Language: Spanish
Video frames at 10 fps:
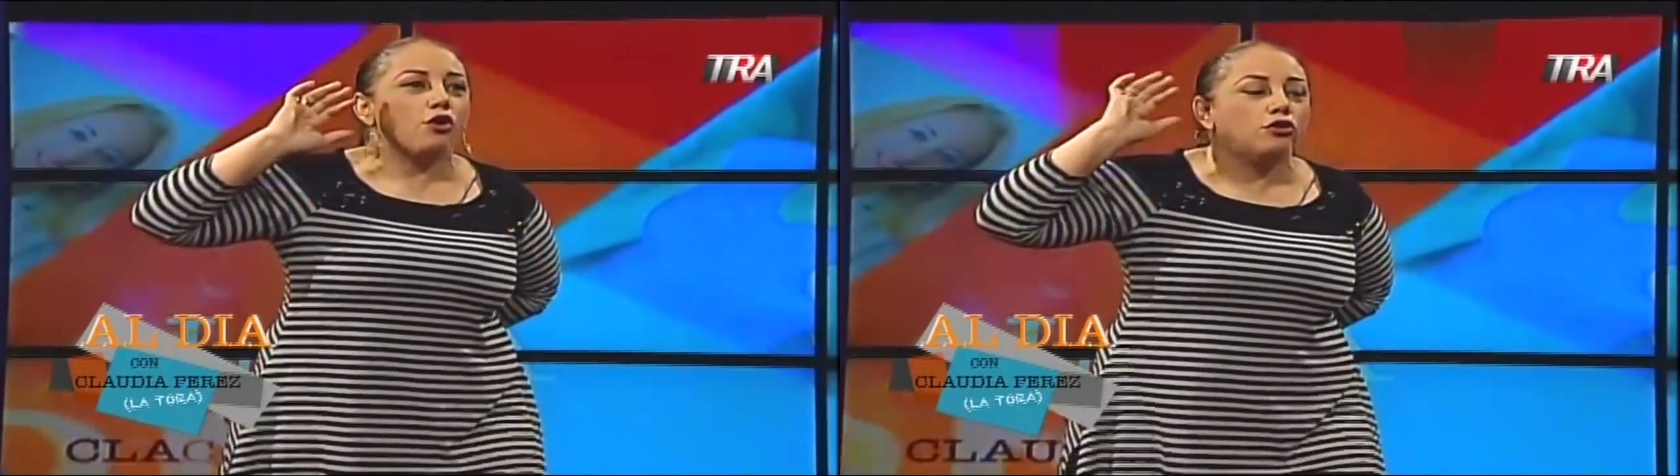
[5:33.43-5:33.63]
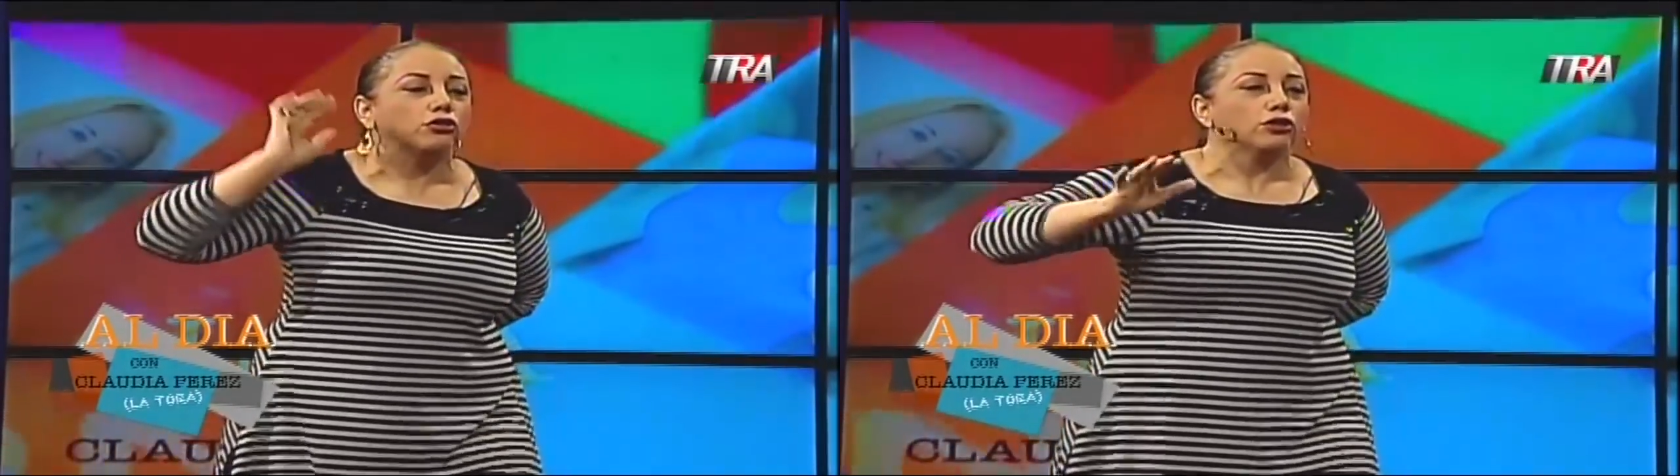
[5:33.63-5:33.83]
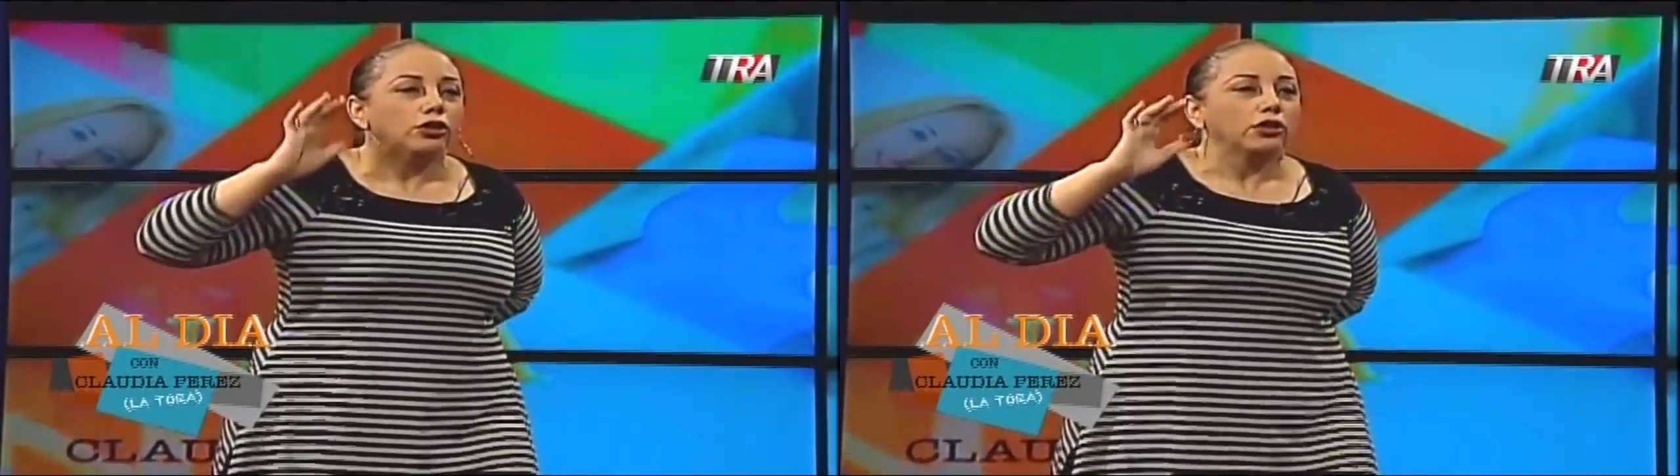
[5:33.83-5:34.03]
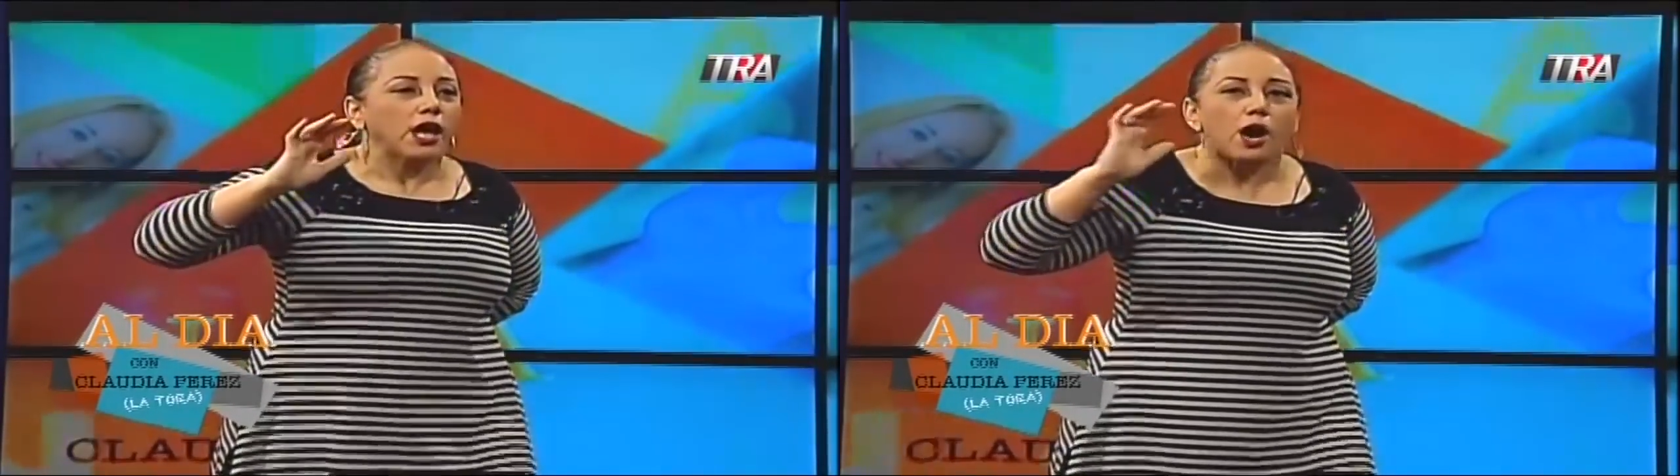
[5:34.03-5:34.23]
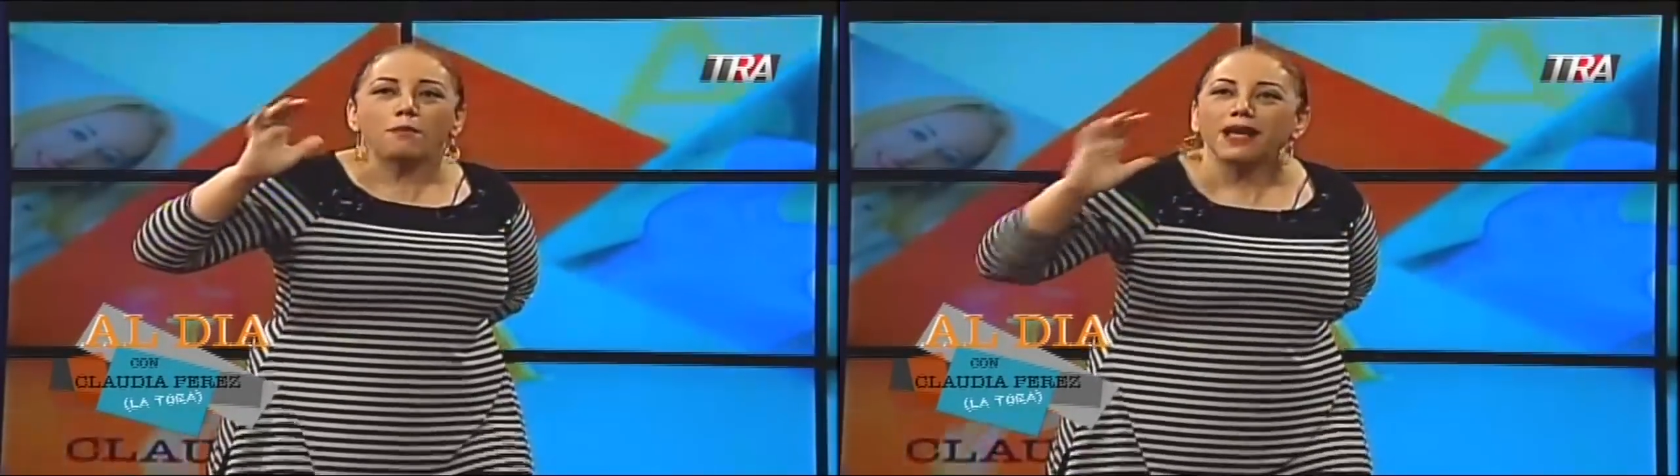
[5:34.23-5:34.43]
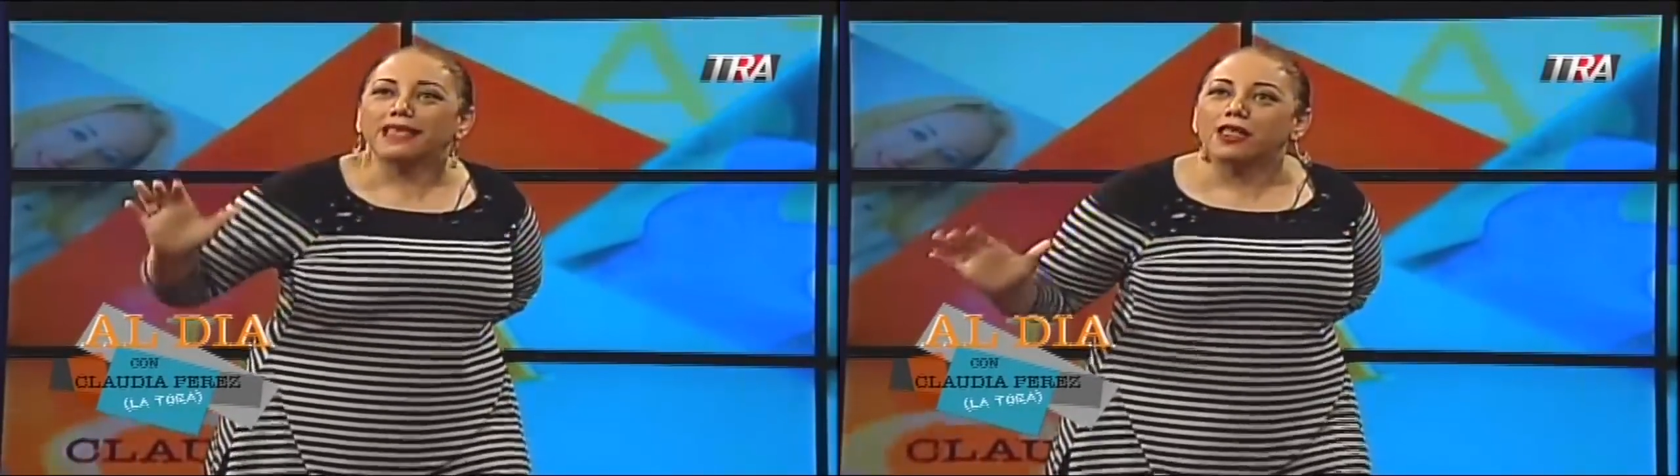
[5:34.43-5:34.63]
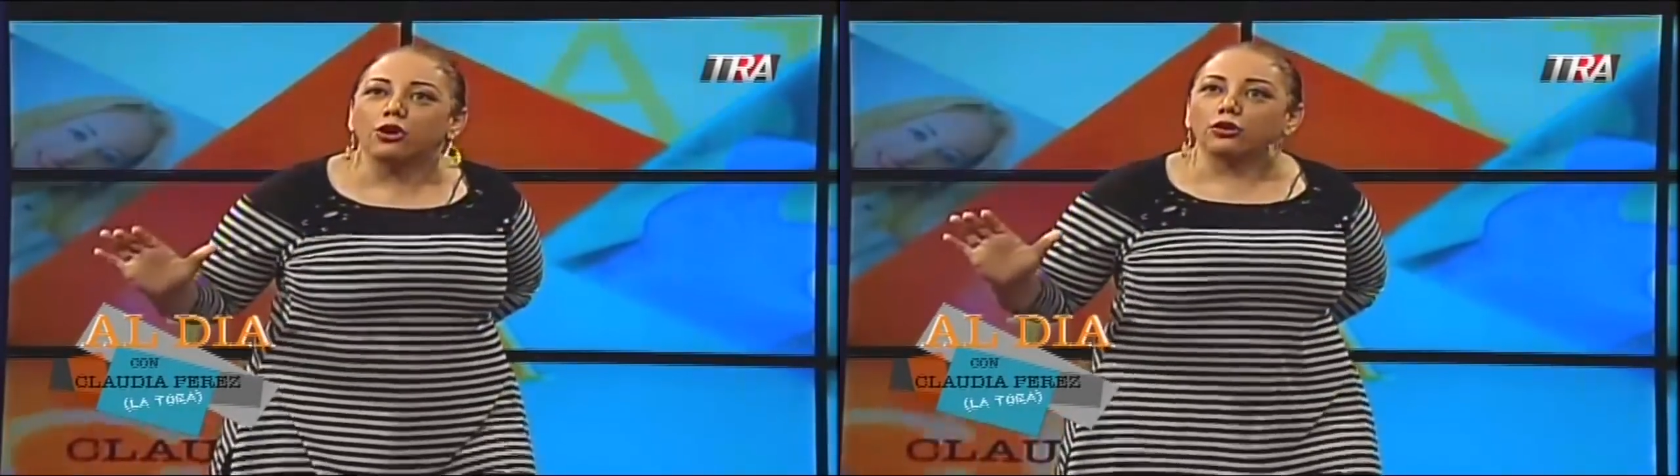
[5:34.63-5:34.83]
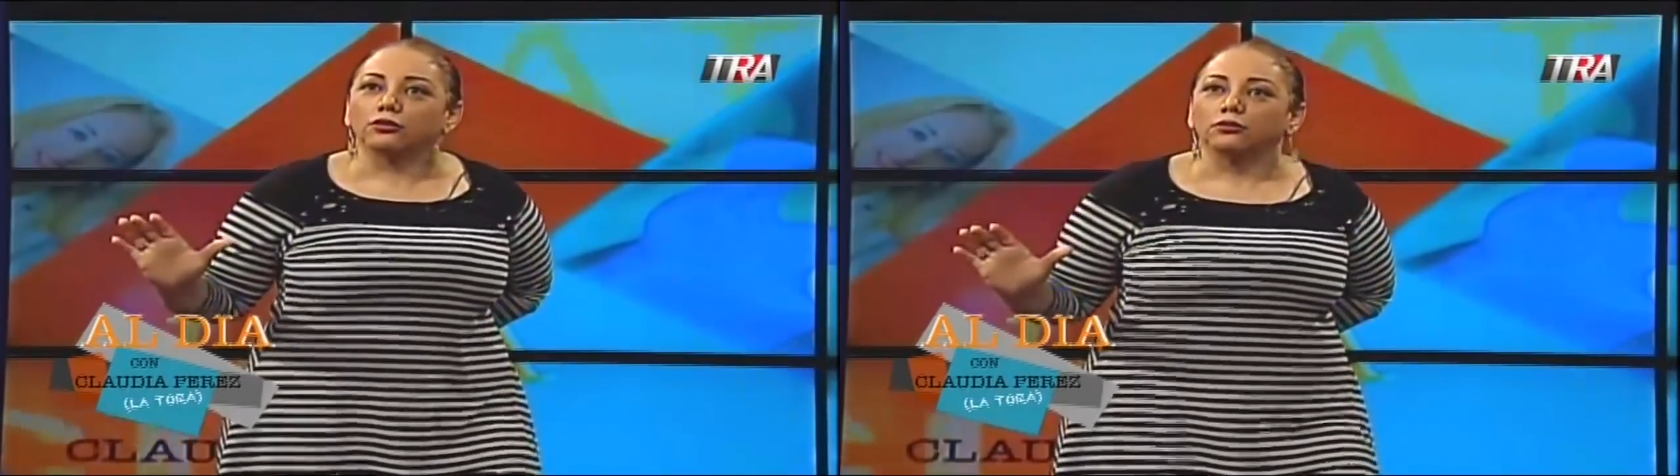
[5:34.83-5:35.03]
un, es un
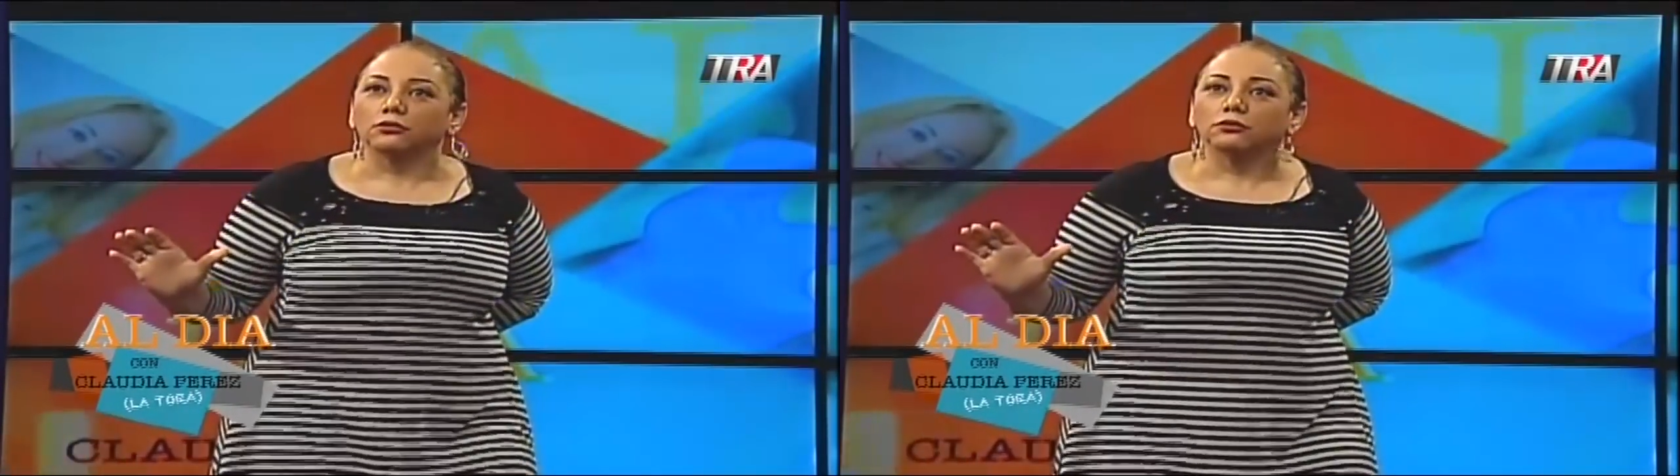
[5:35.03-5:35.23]
matador.